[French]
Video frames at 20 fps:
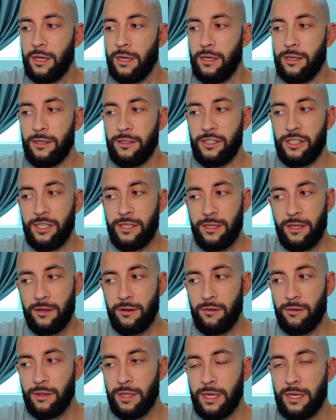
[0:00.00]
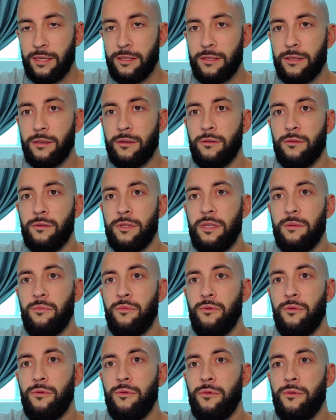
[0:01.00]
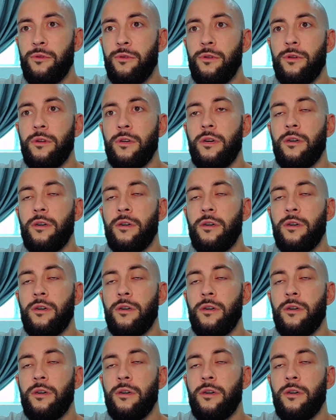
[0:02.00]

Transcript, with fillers: Euh, j'étais en Inde au début,